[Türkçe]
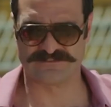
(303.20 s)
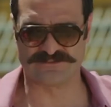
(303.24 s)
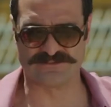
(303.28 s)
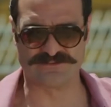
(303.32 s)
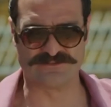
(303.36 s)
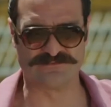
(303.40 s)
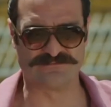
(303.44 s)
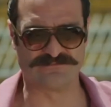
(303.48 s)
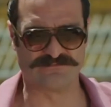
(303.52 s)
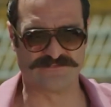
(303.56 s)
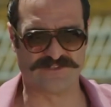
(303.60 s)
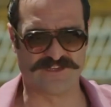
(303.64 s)

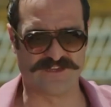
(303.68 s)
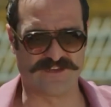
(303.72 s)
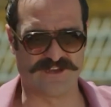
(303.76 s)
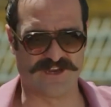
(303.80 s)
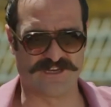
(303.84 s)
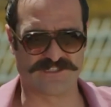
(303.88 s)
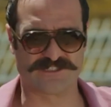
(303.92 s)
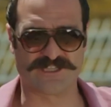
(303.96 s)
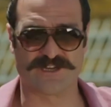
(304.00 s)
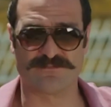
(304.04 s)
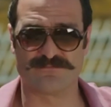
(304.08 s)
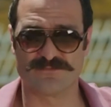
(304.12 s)
Oğlum ne
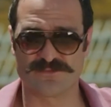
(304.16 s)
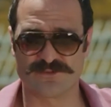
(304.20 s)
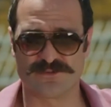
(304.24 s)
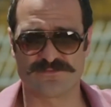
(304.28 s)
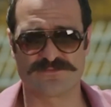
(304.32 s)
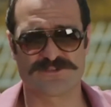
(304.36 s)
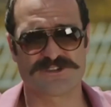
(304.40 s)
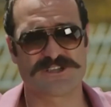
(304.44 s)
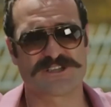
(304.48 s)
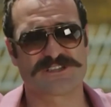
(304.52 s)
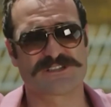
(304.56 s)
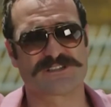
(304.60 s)
adam mı
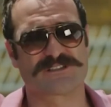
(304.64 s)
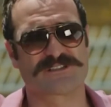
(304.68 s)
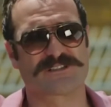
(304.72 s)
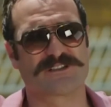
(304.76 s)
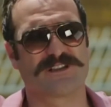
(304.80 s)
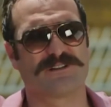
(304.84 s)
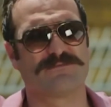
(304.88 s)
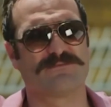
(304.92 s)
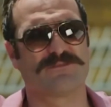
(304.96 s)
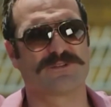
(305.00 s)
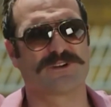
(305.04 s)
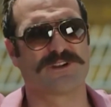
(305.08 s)
gömeceksiniz
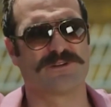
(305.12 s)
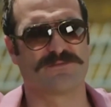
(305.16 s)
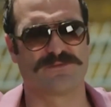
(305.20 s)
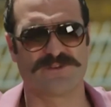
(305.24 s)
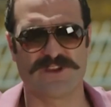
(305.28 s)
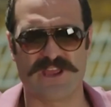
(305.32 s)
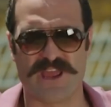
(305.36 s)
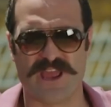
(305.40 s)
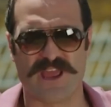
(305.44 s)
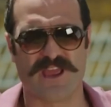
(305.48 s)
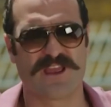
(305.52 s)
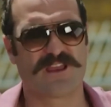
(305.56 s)
lan buraya bu ne?